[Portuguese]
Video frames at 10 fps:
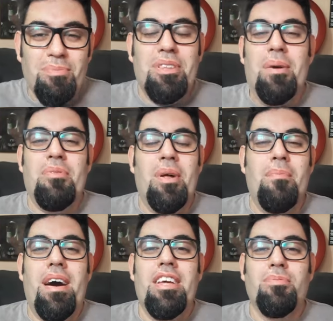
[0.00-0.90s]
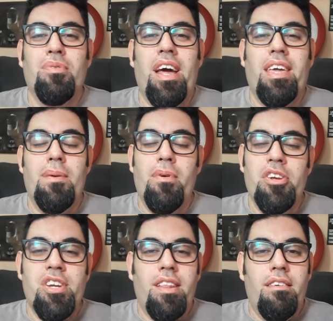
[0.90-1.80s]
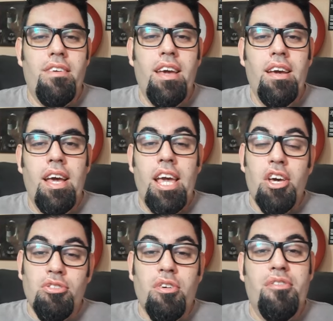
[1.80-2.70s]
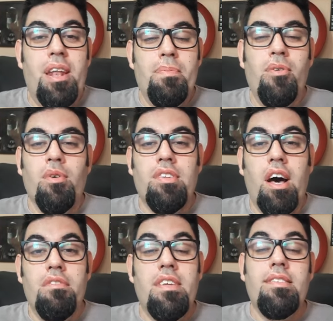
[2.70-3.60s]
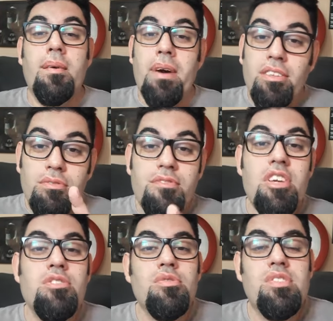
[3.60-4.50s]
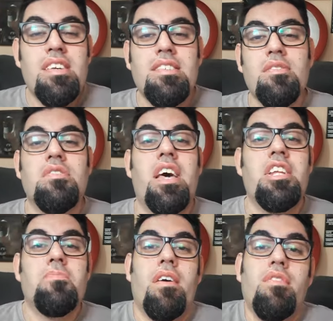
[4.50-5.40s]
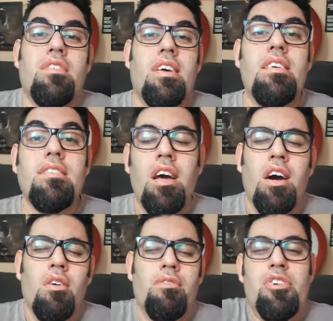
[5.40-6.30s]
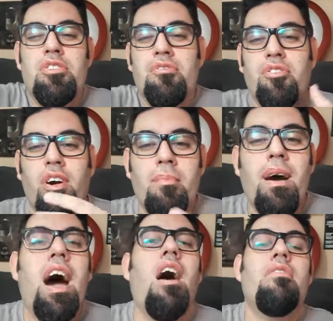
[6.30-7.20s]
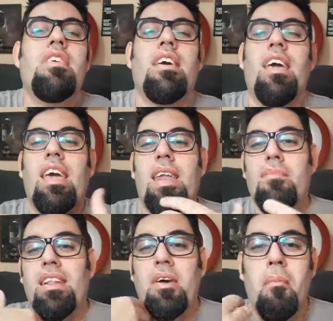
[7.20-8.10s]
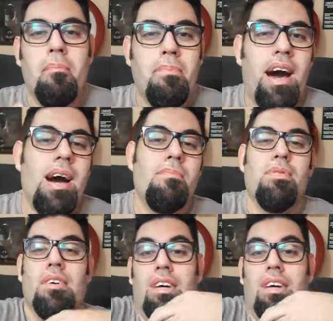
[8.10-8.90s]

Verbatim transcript: muito tempo que eu não apareço por aqui pelo IGTV, eu sou o Felipe Gonçalves e esse é mais um vídeo do Sessão 7 para vocês. Um vídeo informal, vim aqui querer bater um papo,